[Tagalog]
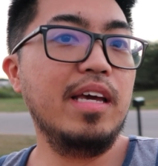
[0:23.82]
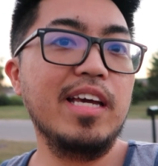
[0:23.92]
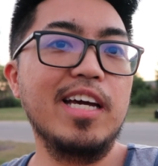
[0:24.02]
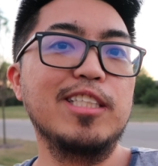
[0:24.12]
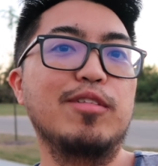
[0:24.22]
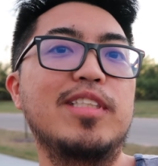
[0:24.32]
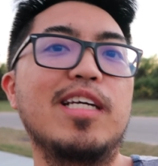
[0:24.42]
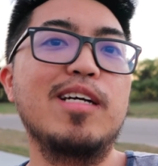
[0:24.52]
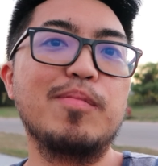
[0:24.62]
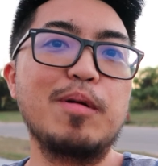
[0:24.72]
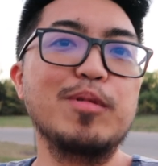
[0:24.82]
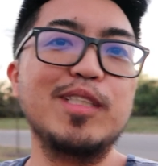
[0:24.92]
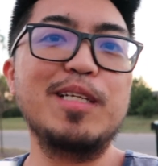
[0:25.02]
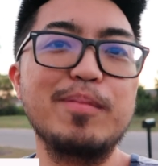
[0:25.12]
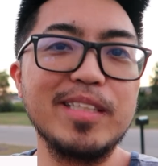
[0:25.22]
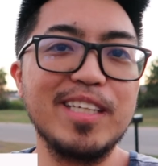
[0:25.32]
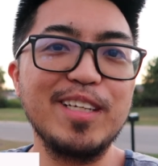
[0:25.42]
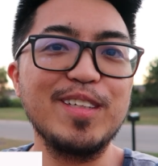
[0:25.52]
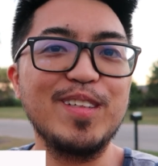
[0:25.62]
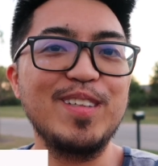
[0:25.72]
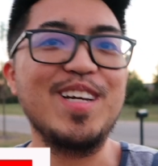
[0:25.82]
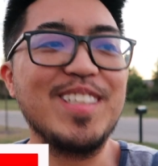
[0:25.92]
Hey guys, what's up? Kamusta naman kayo?